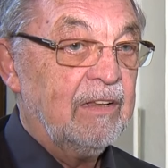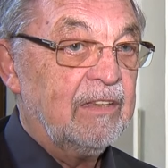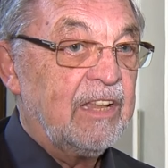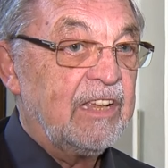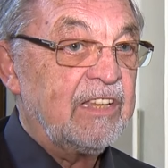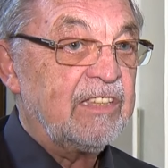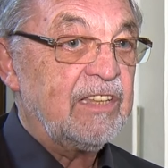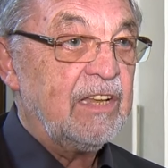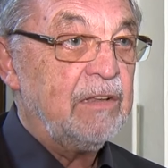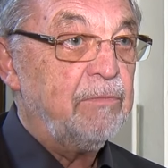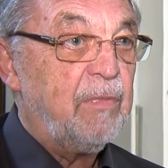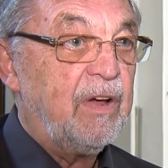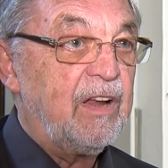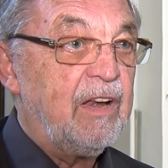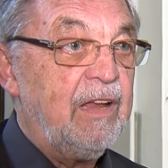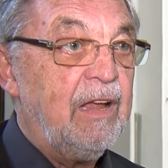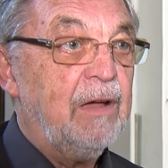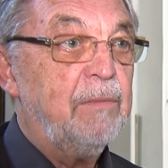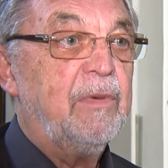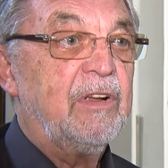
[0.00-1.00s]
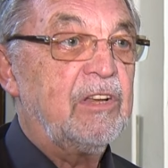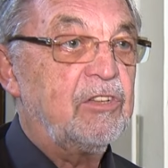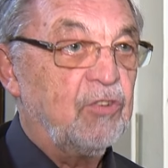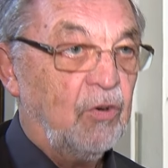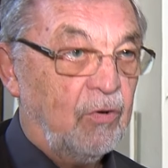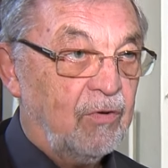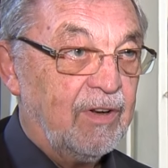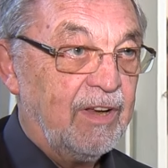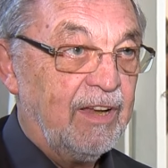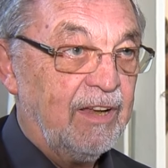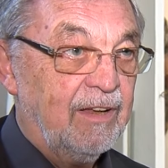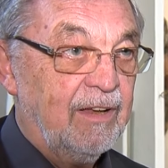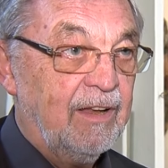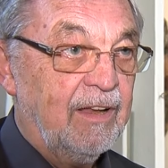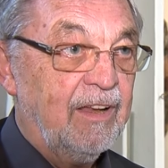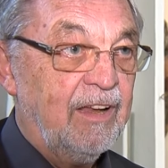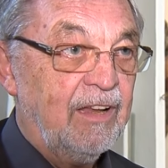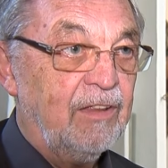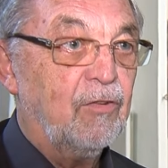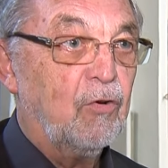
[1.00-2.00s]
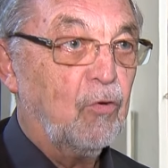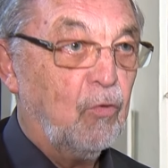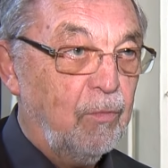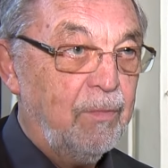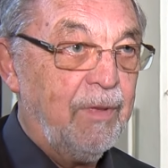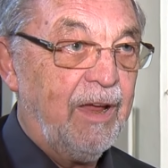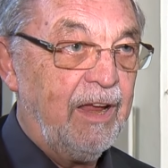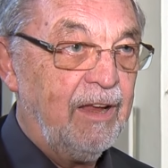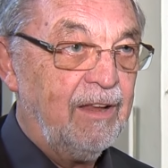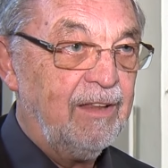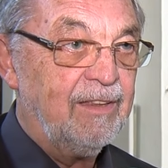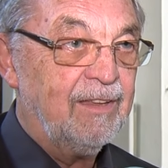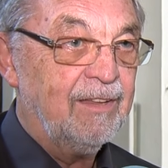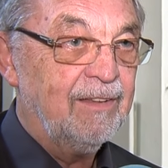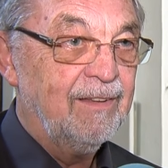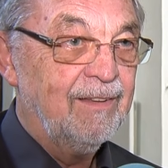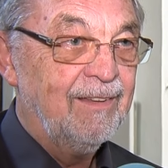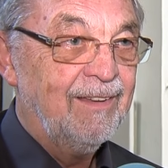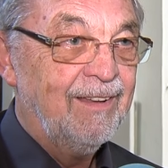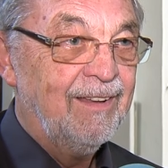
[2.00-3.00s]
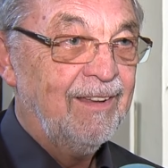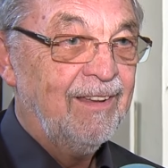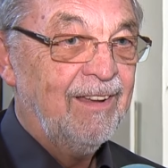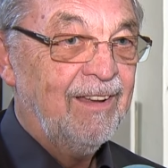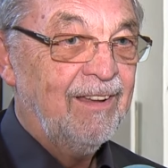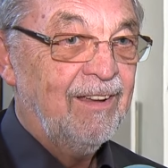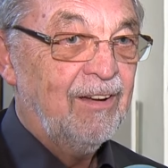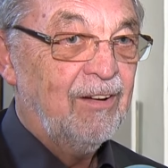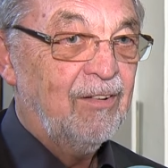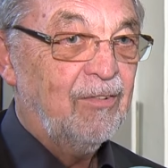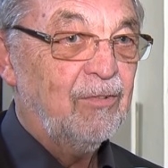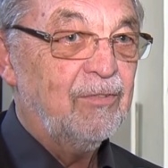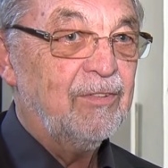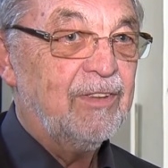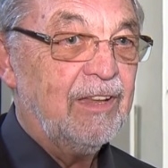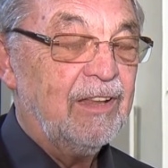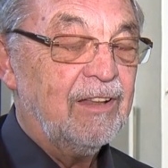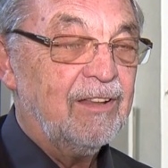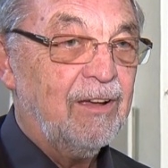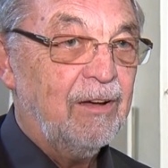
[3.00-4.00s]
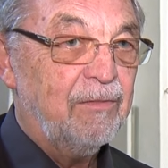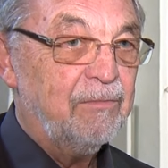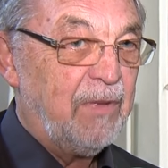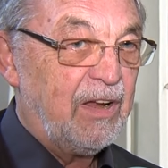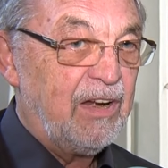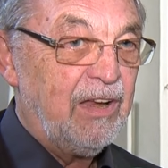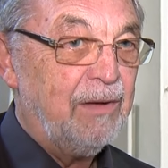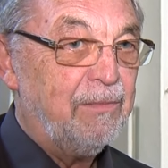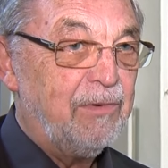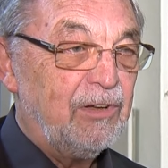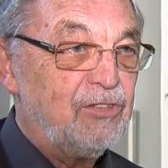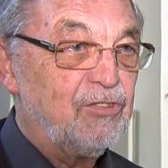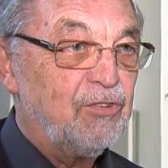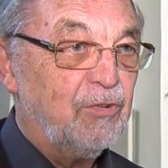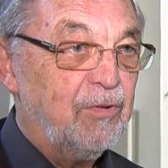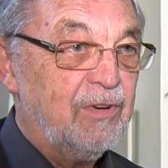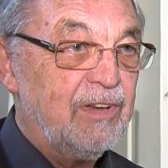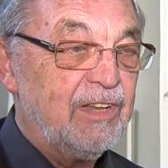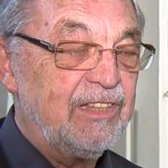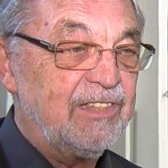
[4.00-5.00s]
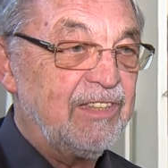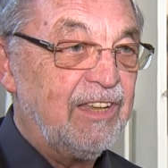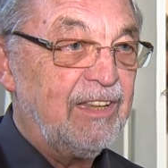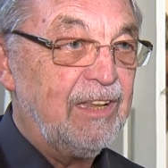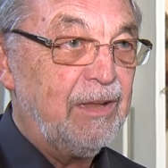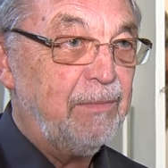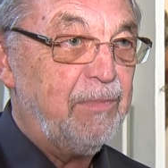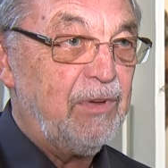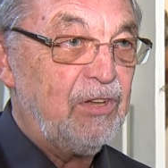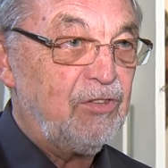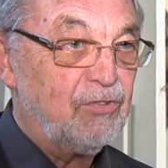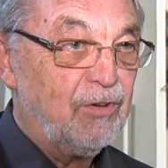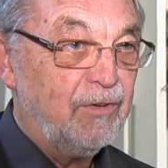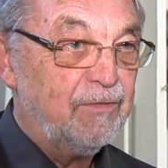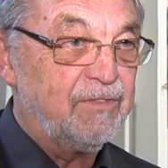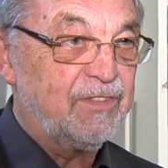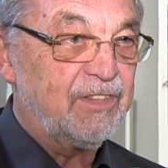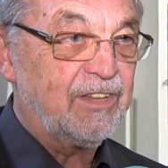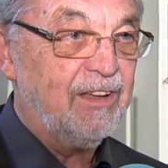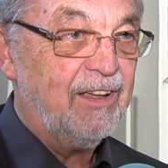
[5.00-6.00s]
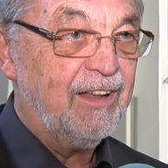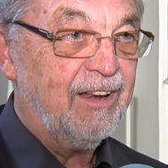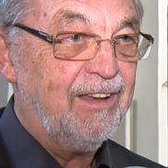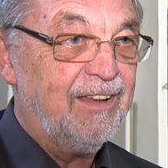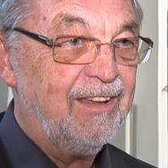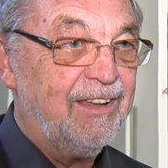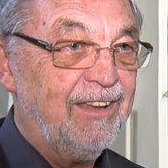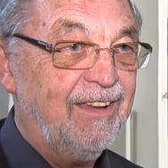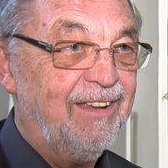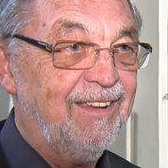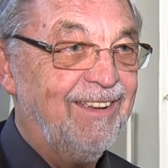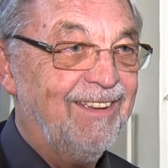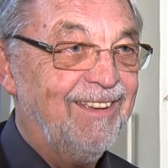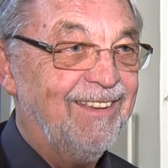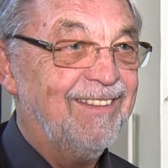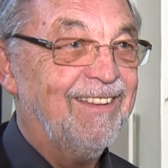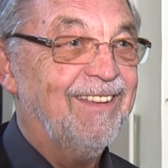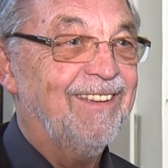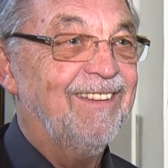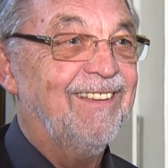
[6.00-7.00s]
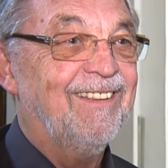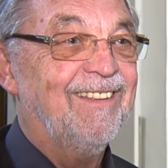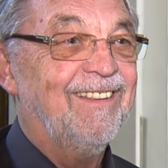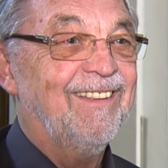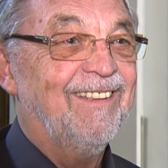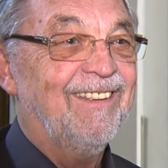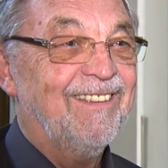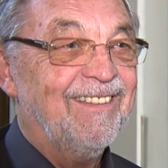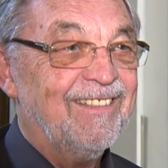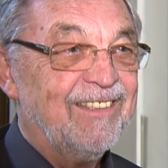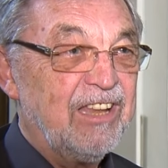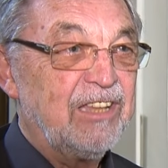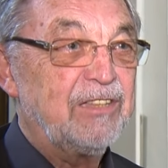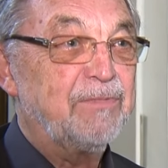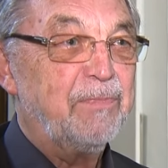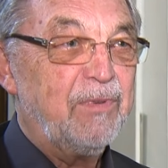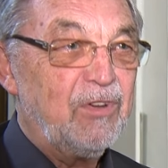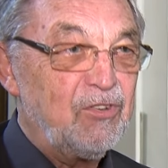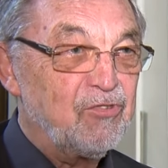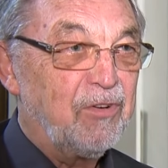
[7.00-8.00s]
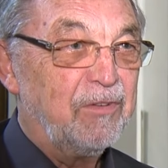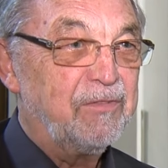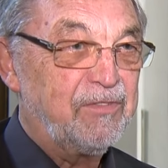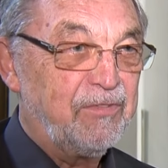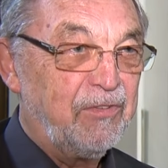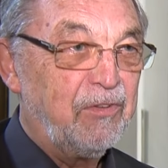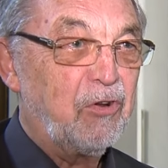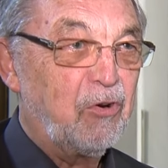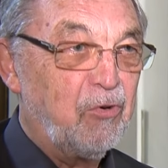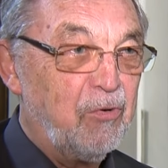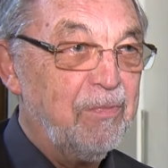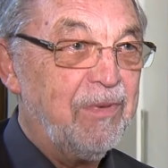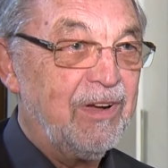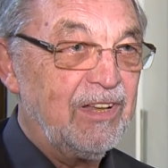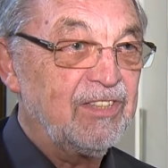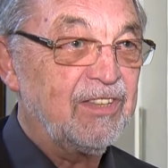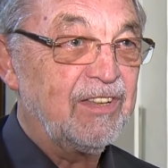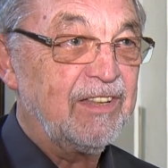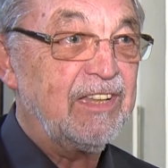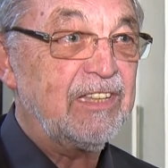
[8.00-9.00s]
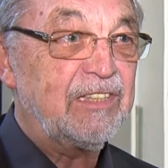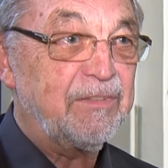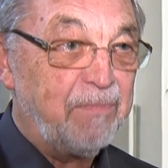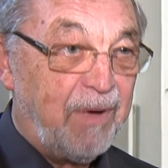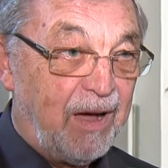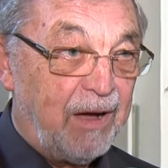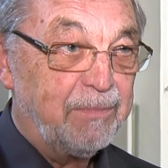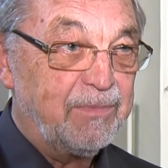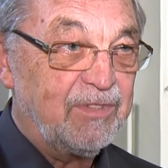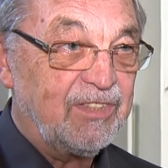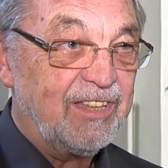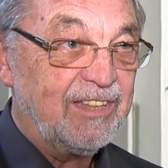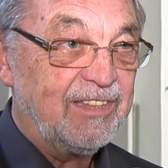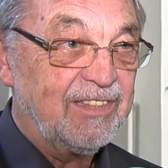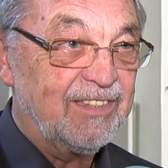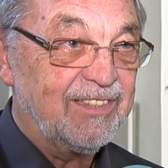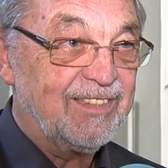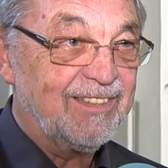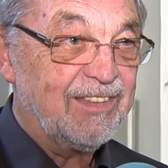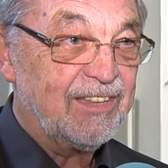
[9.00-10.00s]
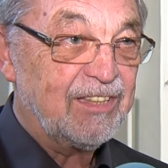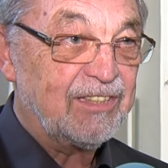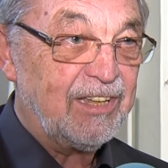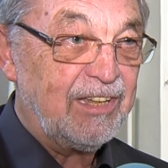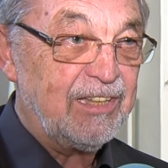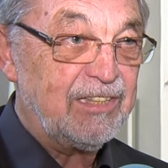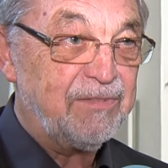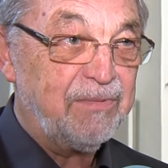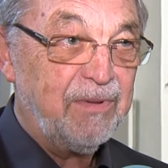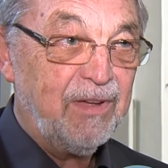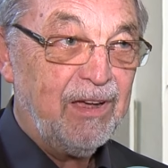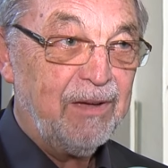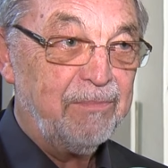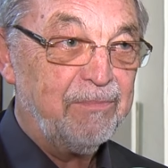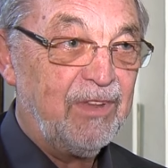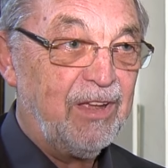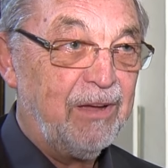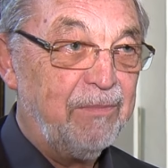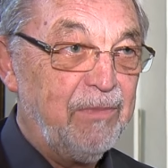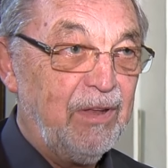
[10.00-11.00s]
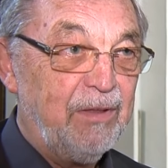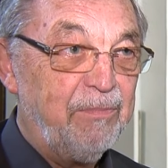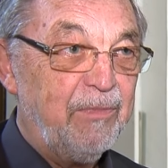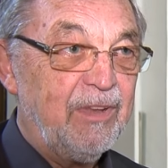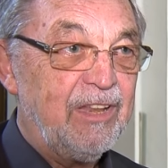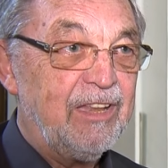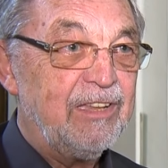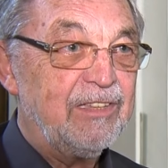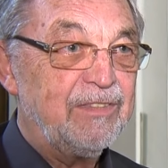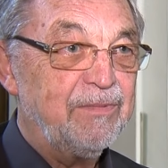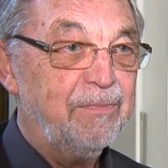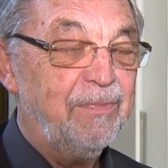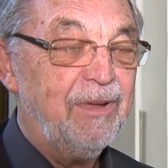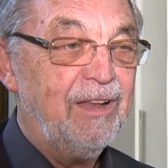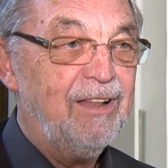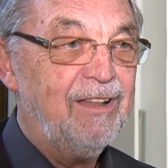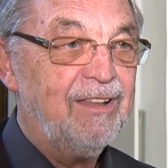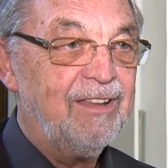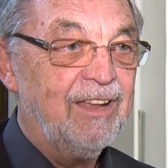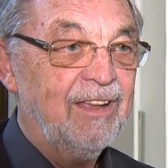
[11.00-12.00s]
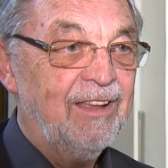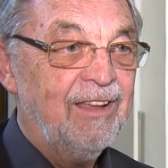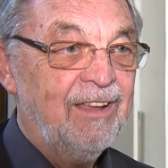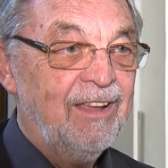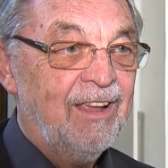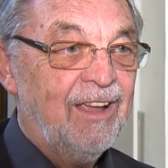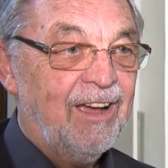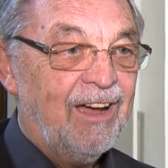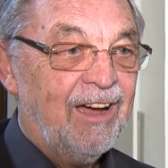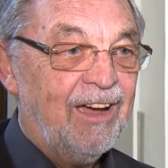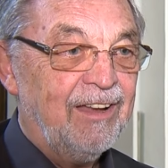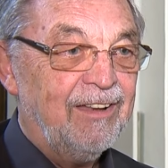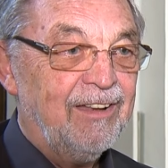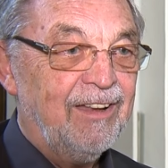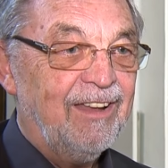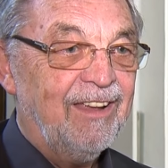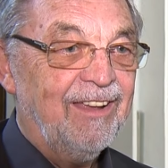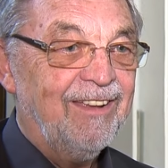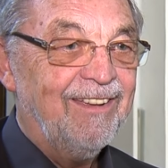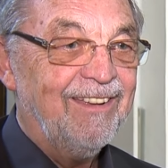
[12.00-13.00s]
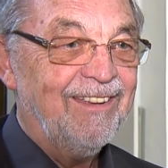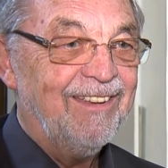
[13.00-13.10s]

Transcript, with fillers: das in Maria Maggiore in Rom hängt. Und in Maria Maggiore ist ja die Bischofskirche des Bischofs von Rom, also des Papstes. Das heißt, wir haben damit mit diesem Bild eine